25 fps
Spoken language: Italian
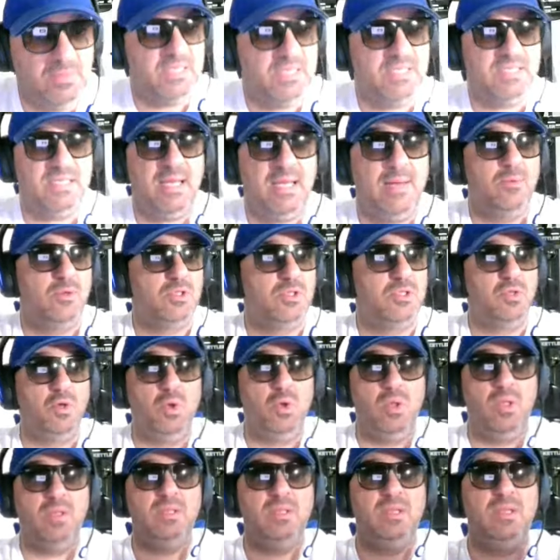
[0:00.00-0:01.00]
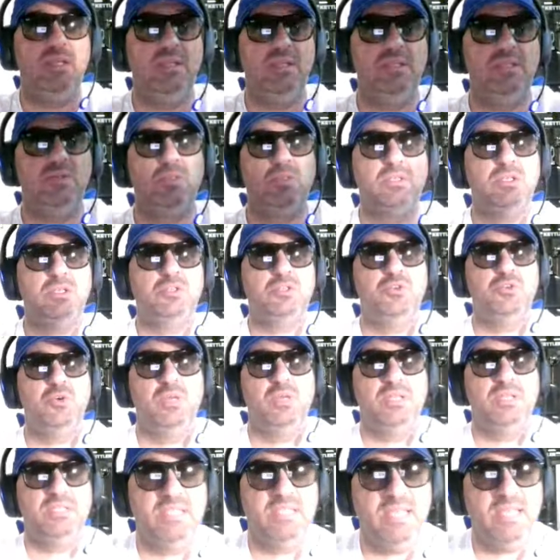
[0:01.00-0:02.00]
e siamo solo ad inizio
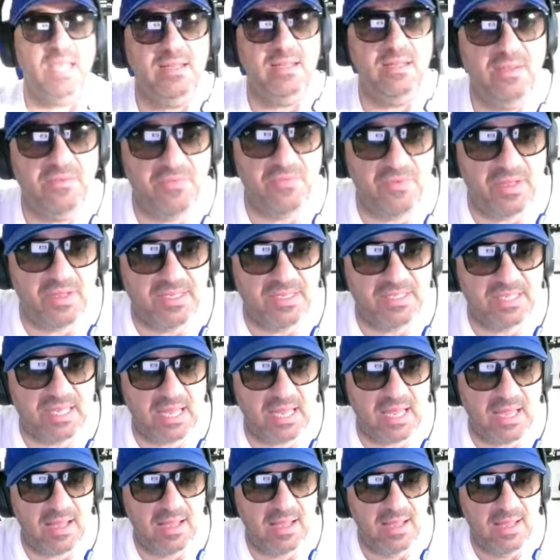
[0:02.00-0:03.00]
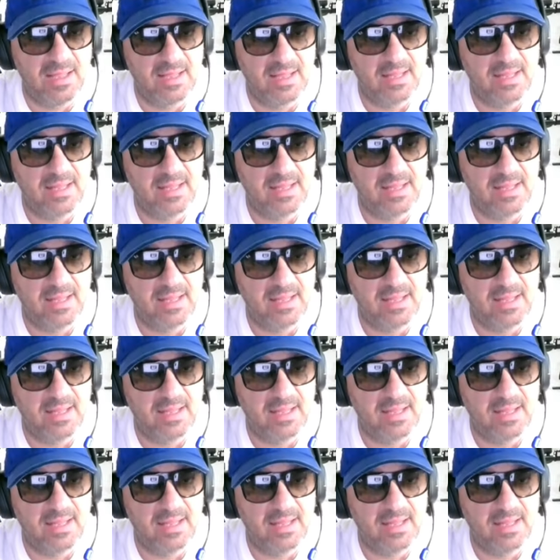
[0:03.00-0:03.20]
stagione sia in difesa